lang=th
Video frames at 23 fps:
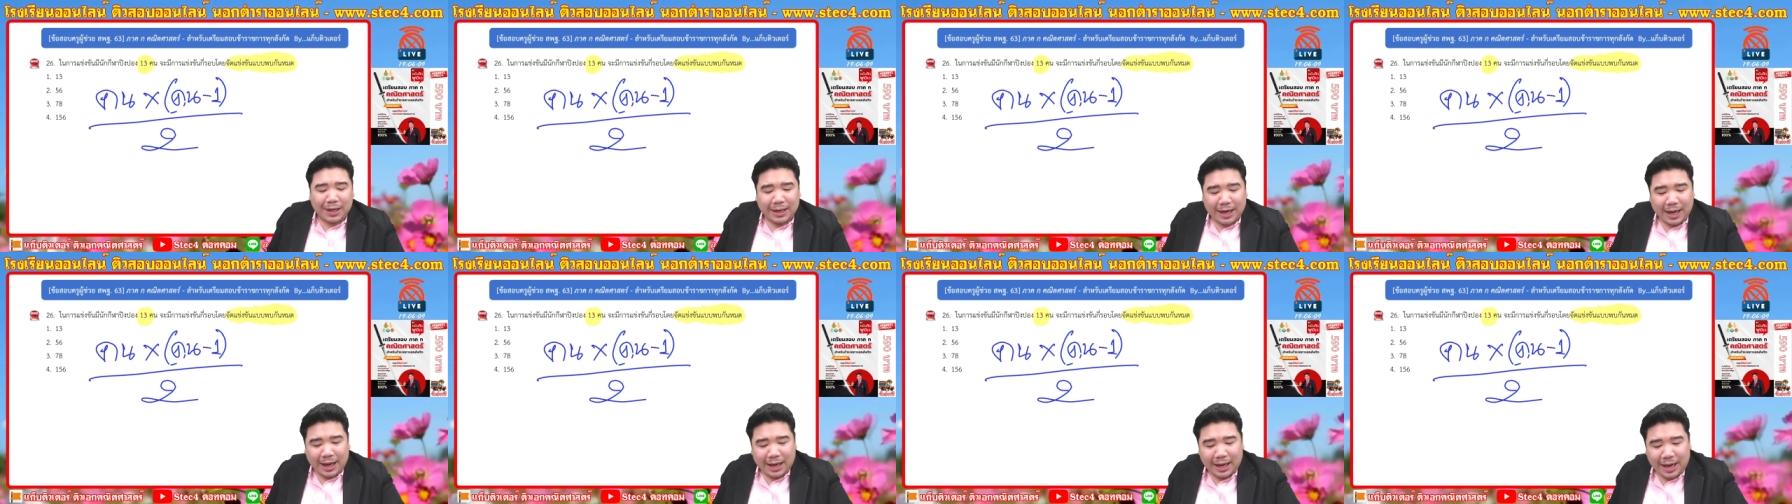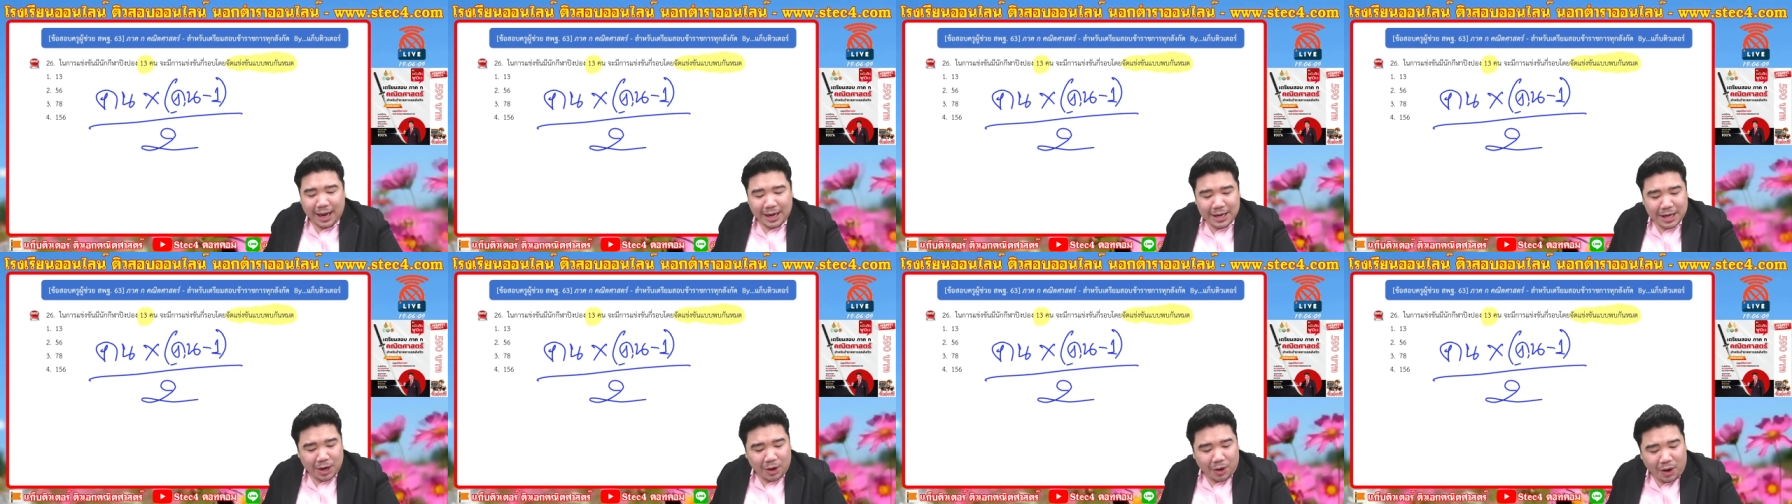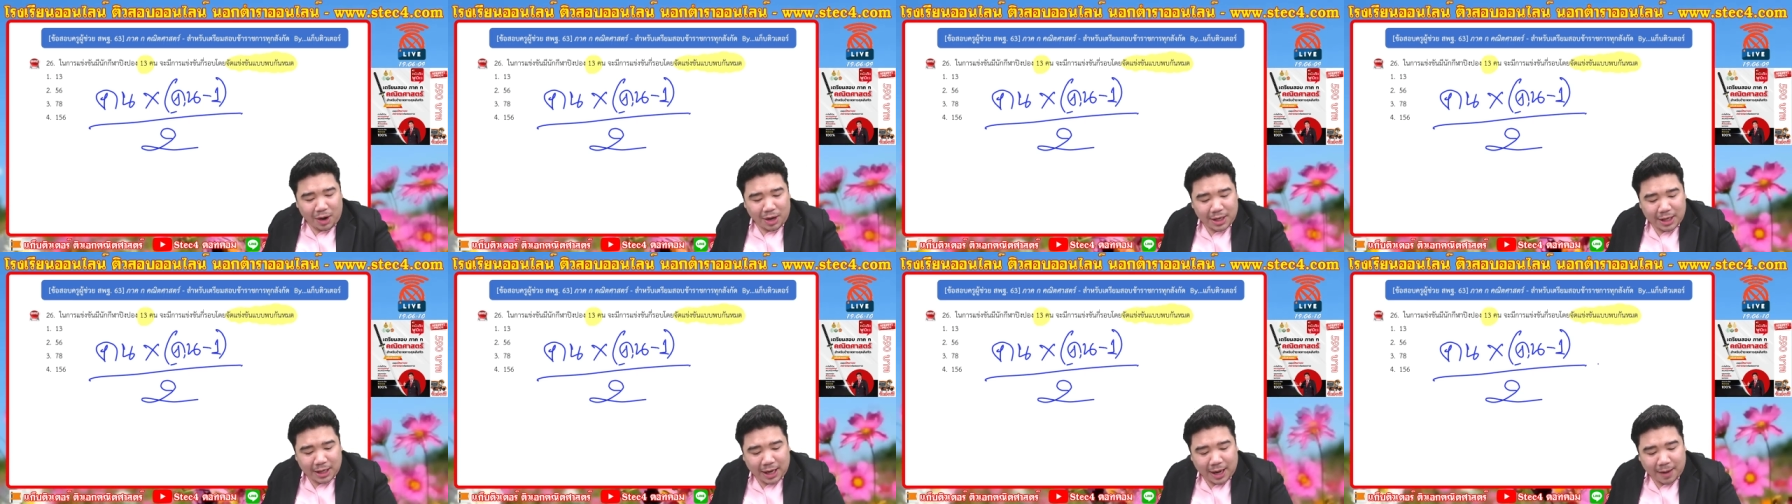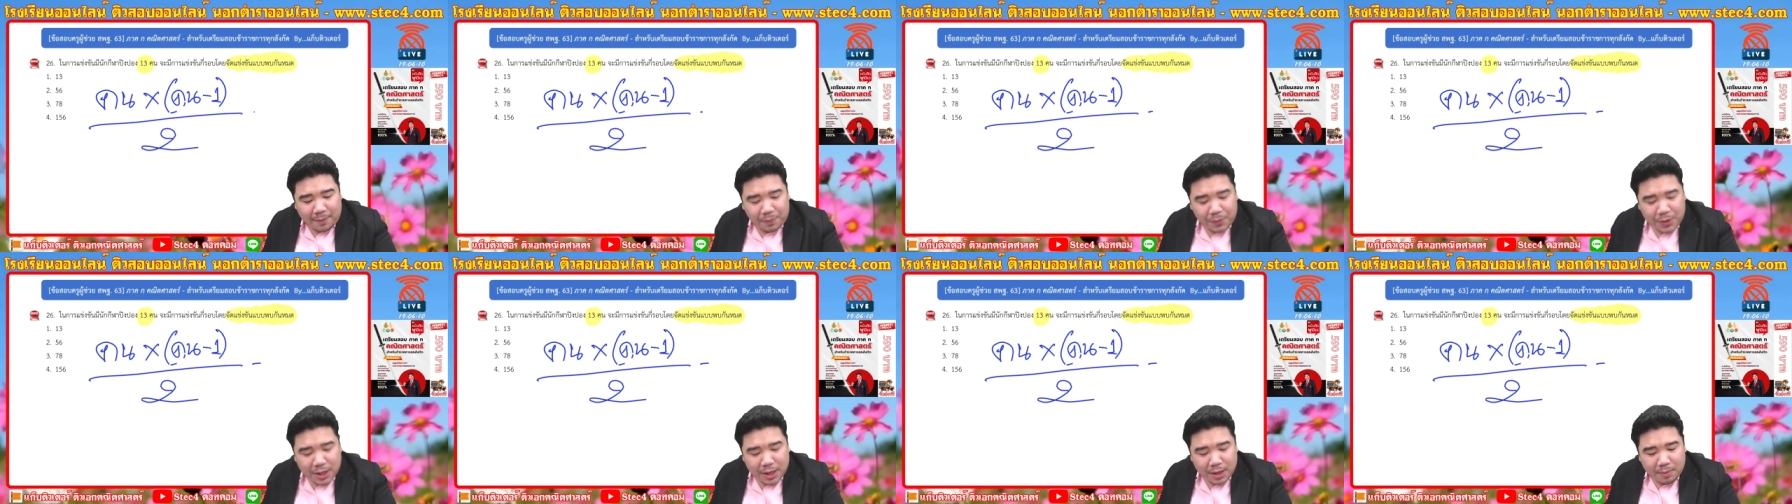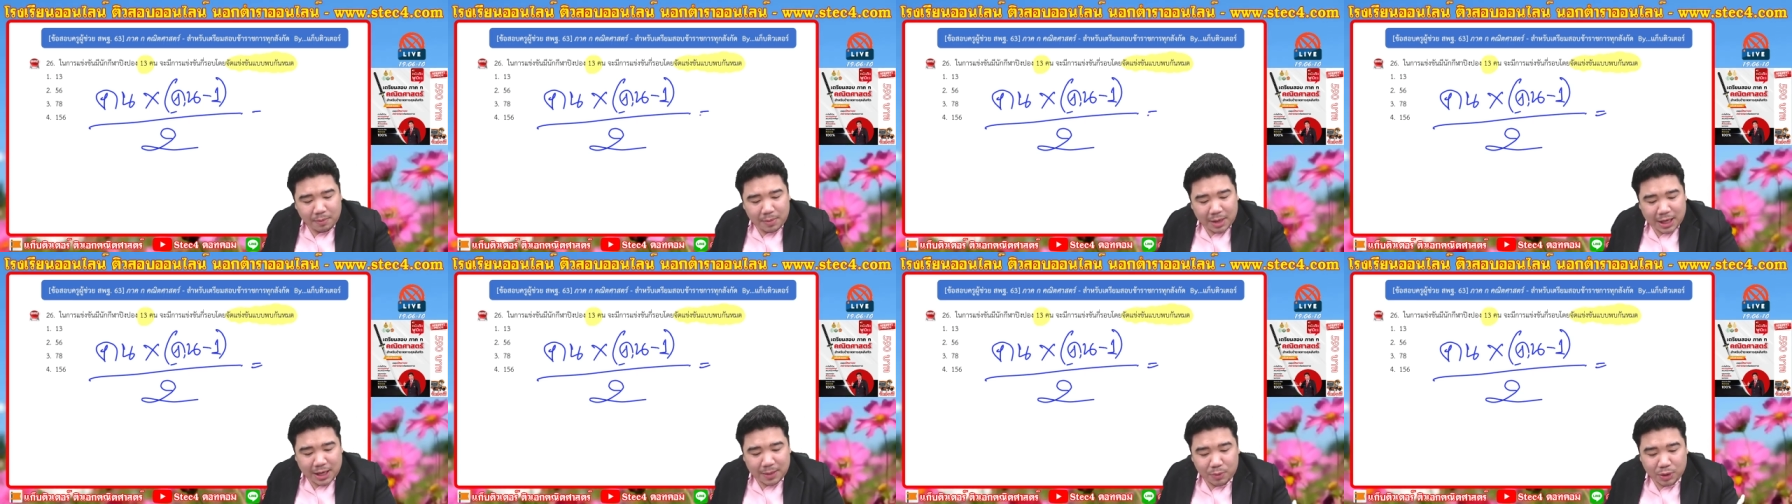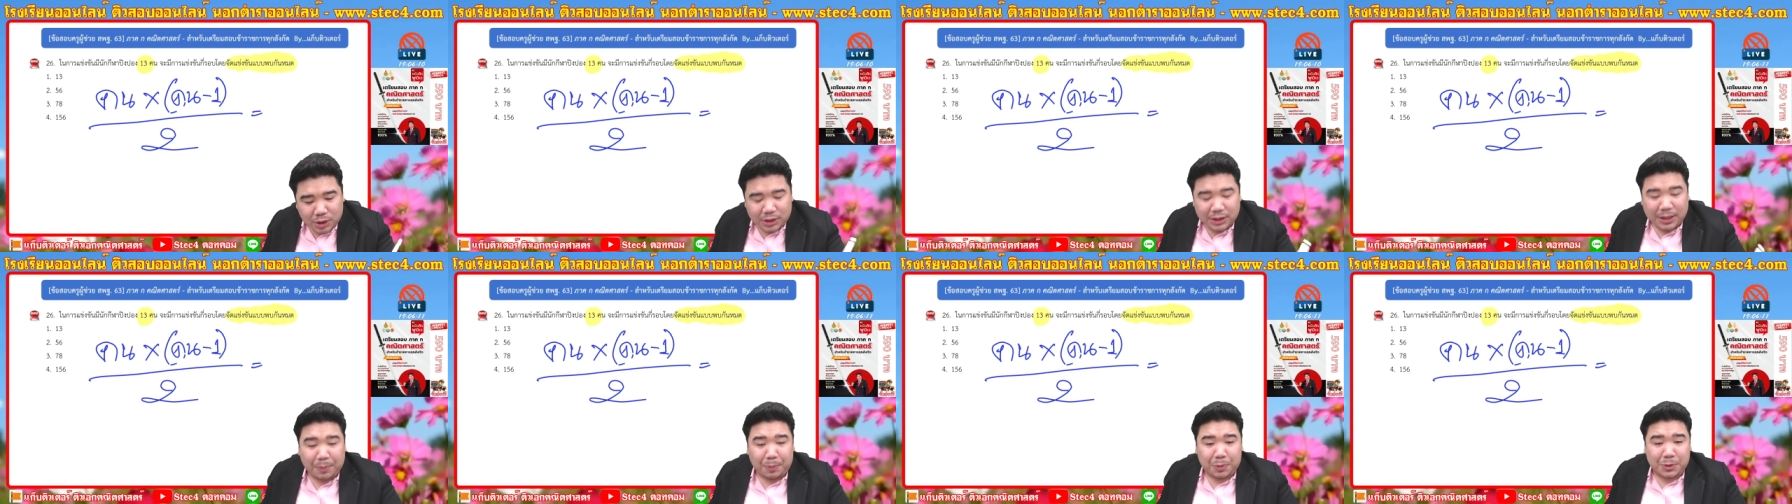นะอ่ะอย่างข้อนี้ครับ มีทั้งหม
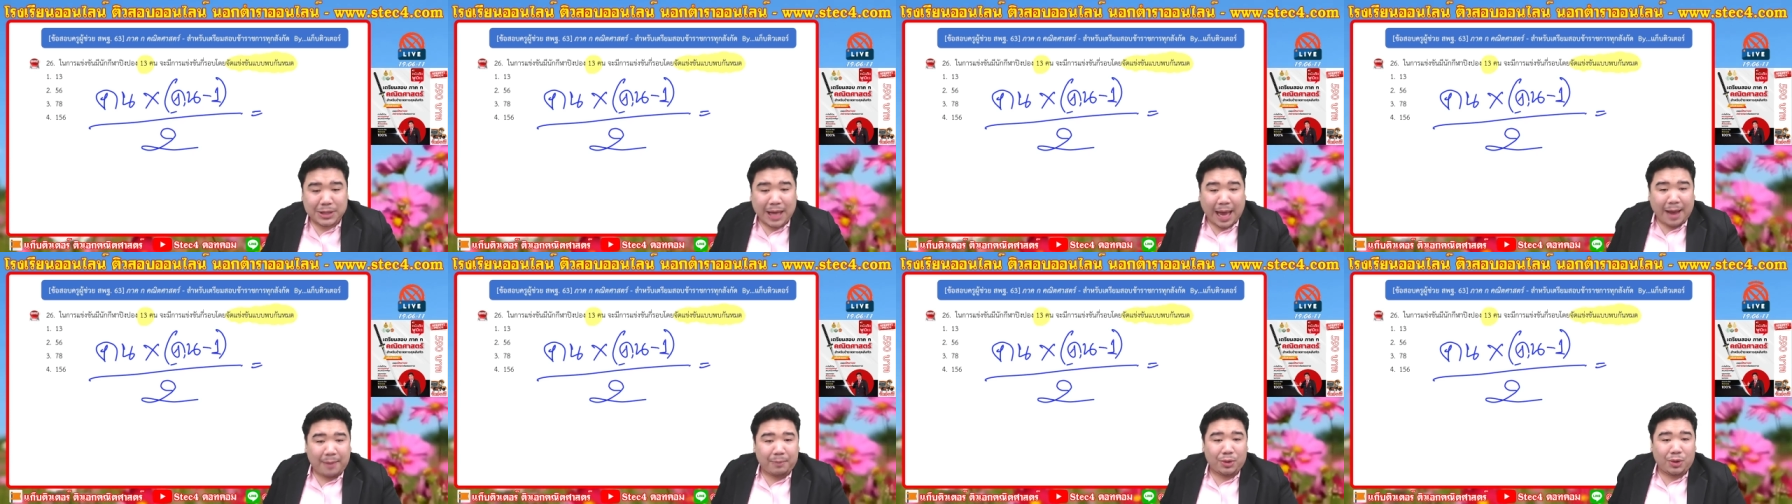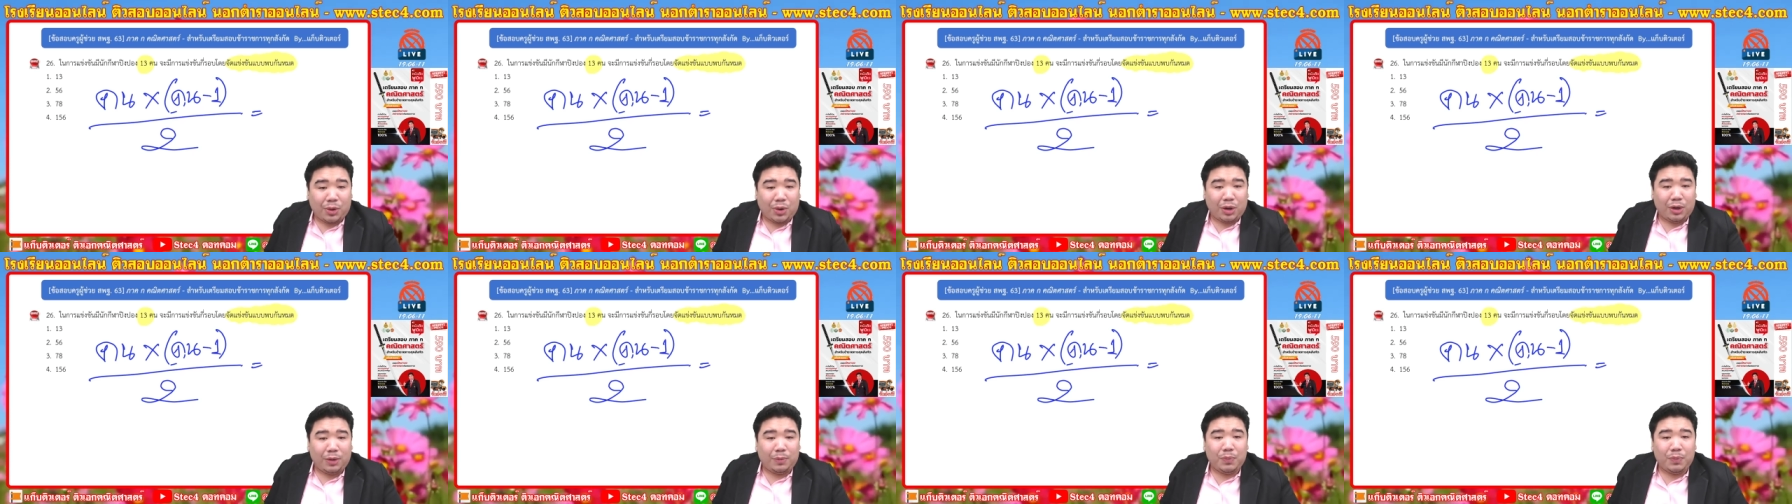ด 13 คน